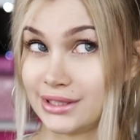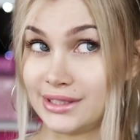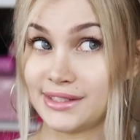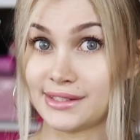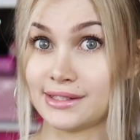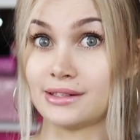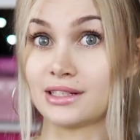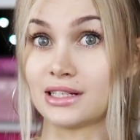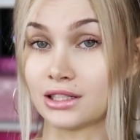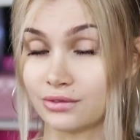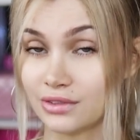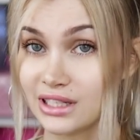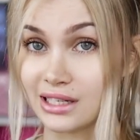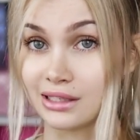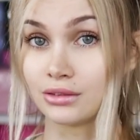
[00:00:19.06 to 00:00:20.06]
Не знаю, как
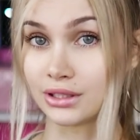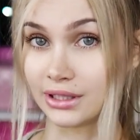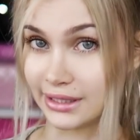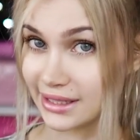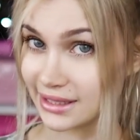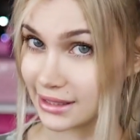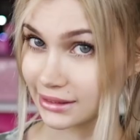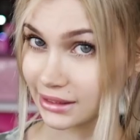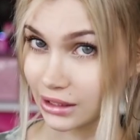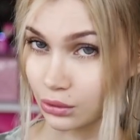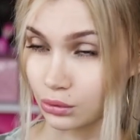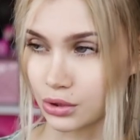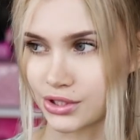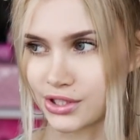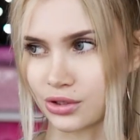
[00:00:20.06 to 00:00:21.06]
вы, а вот я, когда на
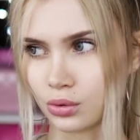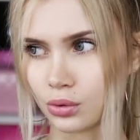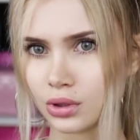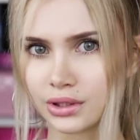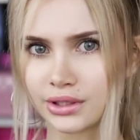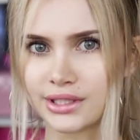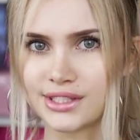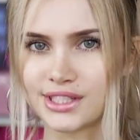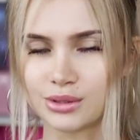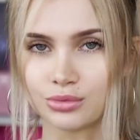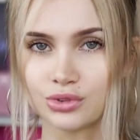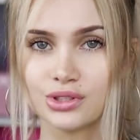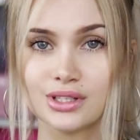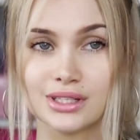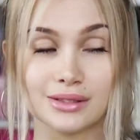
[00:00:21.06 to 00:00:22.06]
улице холодно и
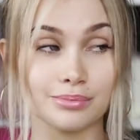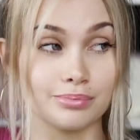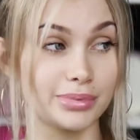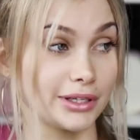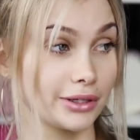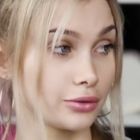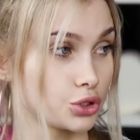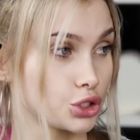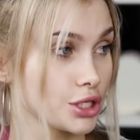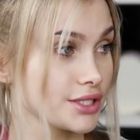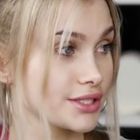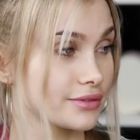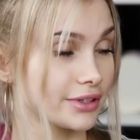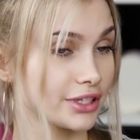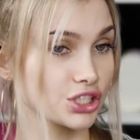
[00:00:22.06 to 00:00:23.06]
темно, переключаюсь
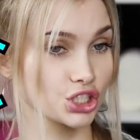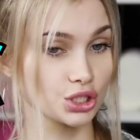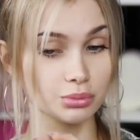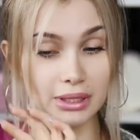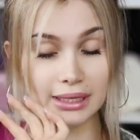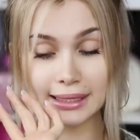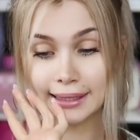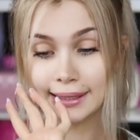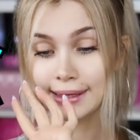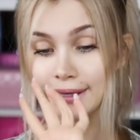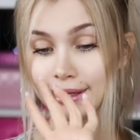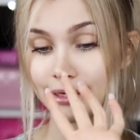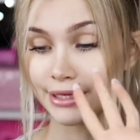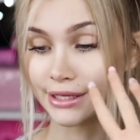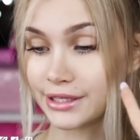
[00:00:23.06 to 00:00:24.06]
в режим
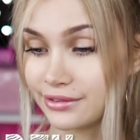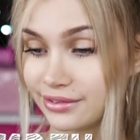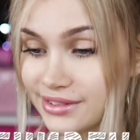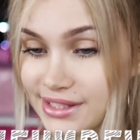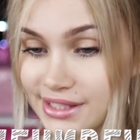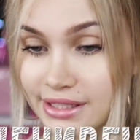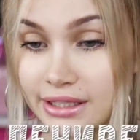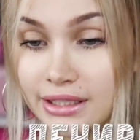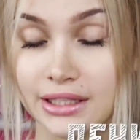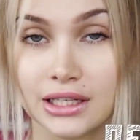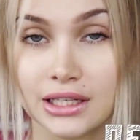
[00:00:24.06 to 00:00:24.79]
ленивца.